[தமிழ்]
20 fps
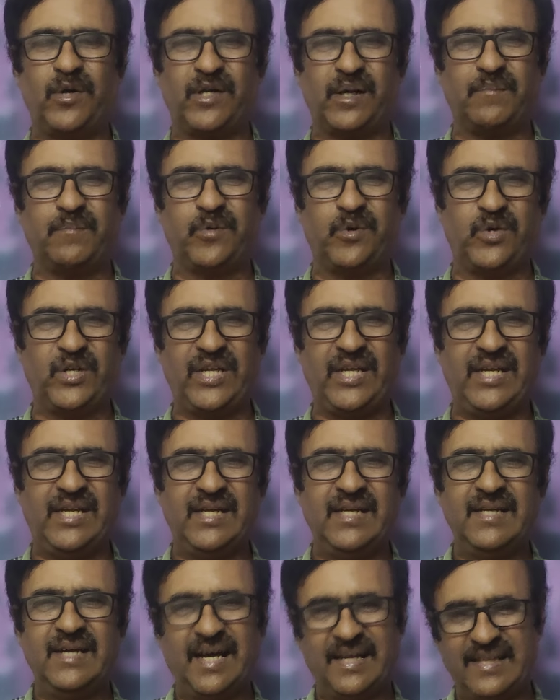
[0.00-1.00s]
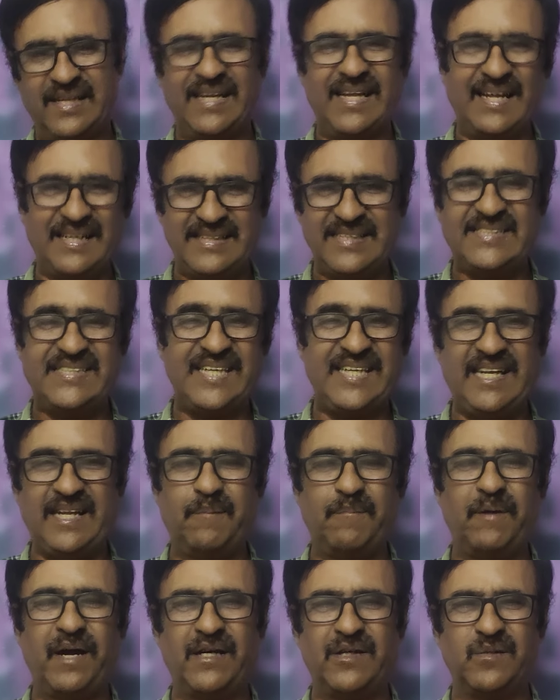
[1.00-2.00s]
போட்டா போட்டி அதெல்லாம் அந்த
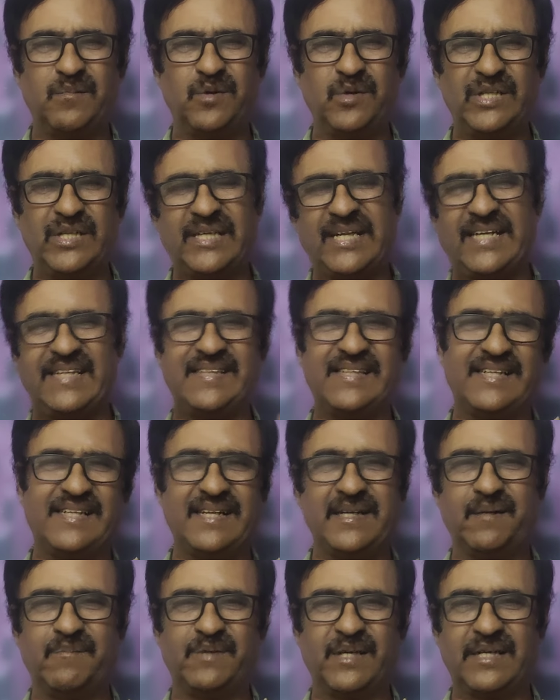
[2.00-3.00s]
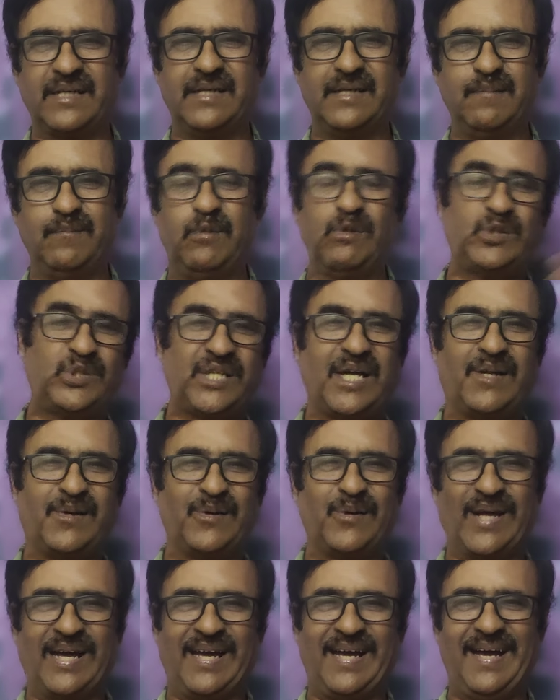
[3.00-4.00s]
சீன்லாம் பார்க்கும்போது கிட்டத்தட்ட நமக்கு ப்ளூ
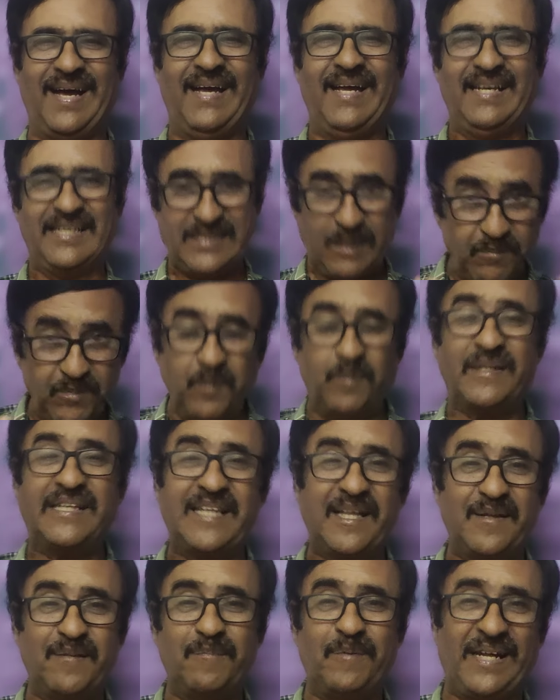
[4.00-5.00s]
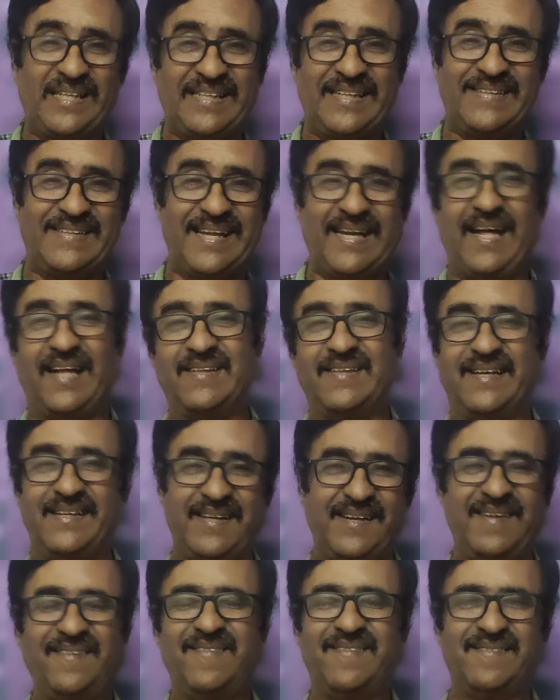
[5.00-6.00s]
ஸ்டாரோட சமீபத்தை அது பார்த்ததுனால அந்த
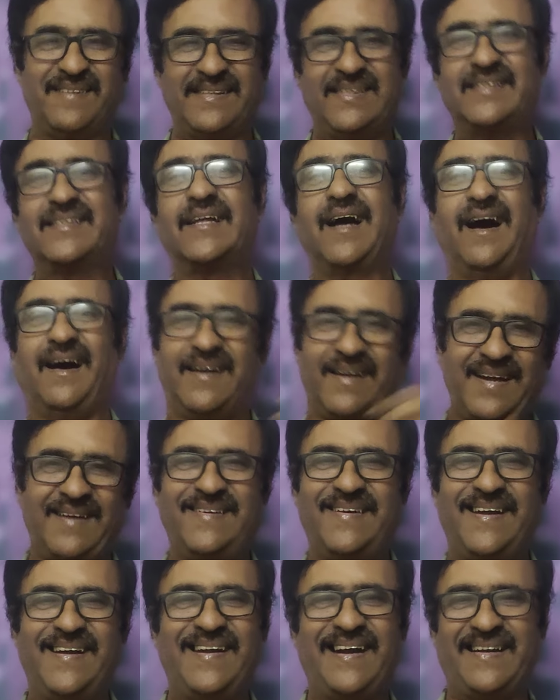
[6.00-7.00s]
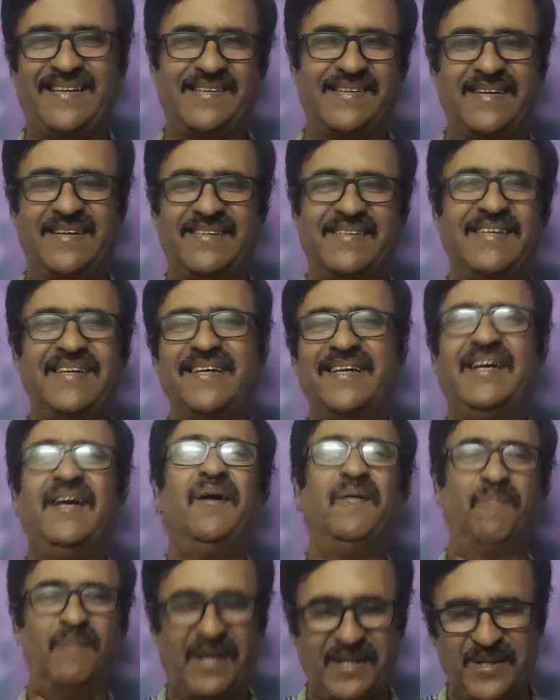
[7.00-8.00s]
நினைவு வந்து தானாக நிழலாடுங்கிறது
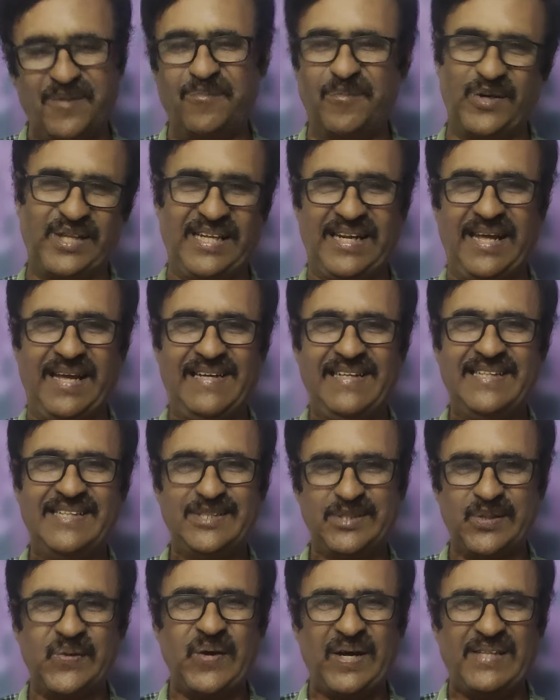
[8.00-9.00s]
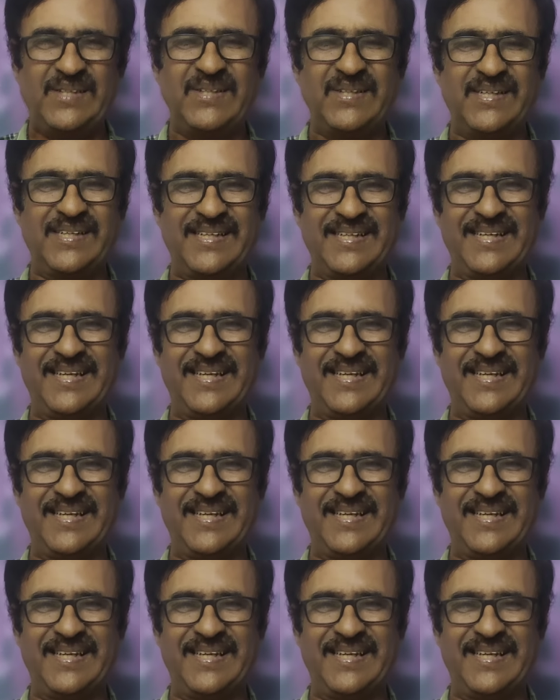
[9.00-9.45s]
மறுக்க முடியல ஸோ அது